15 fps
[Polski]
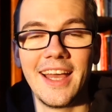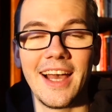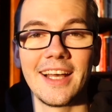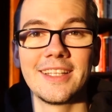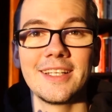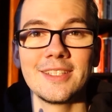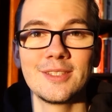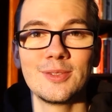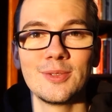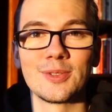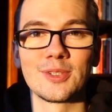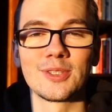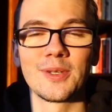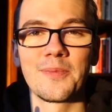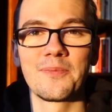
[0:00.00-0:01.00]
A teraz
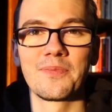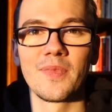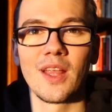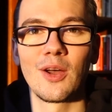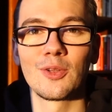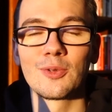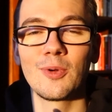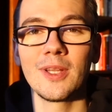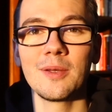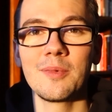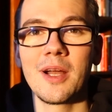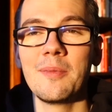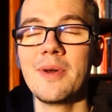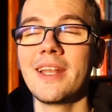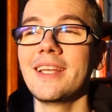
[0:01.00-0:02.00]
cóż,
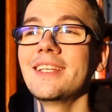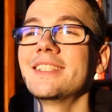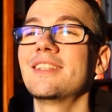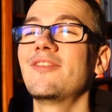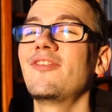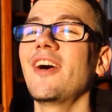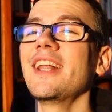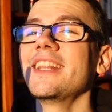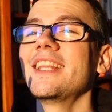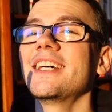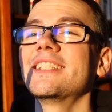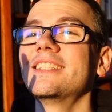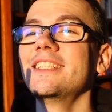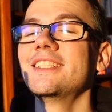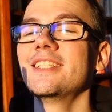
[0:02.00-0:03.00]
Odkładam kamerę, jest
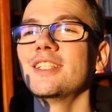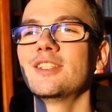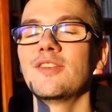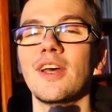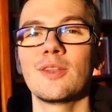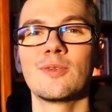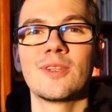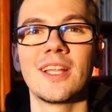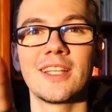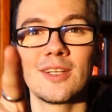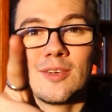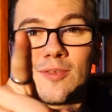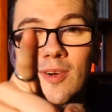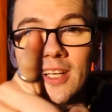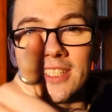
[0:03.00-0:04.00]
fantastyczne światło,
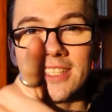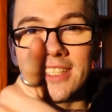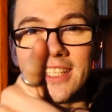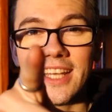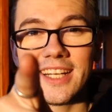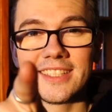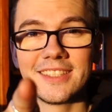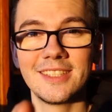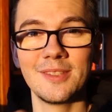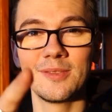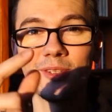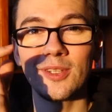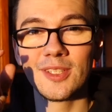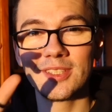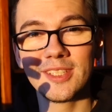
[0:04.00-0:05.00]
dlatego właśnie teraz
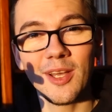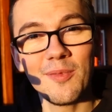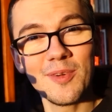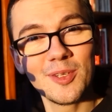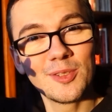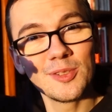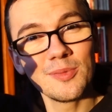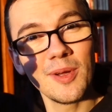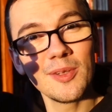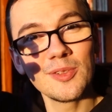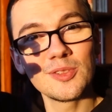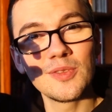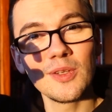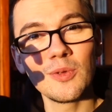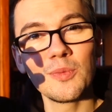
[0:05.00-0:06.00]
idziemy do tych znajomych, którzy mają
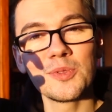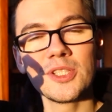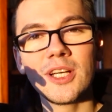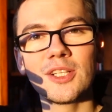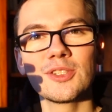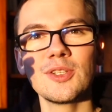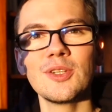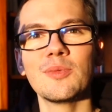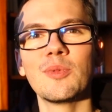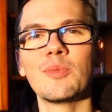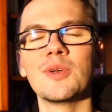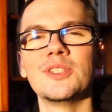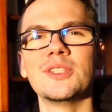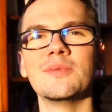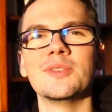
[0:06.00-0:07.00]
to światło przygaszone, bo
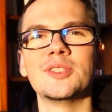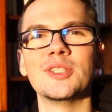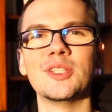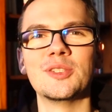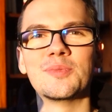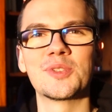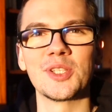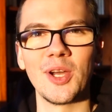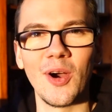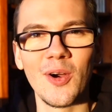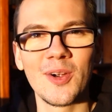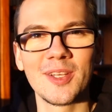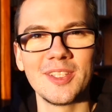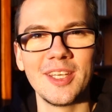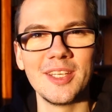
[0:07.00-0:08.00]
będziemy siedzieć przy
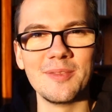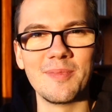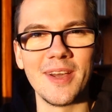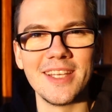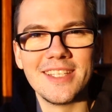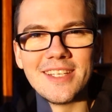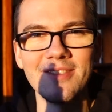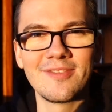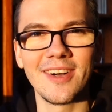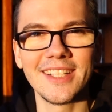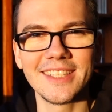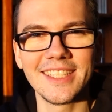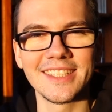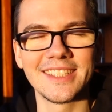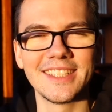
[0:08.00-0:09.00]
oknie i będzie
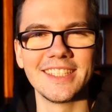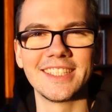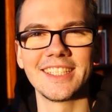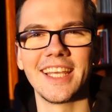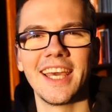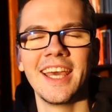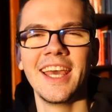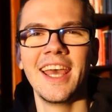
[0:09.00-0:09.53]
fantastycznie.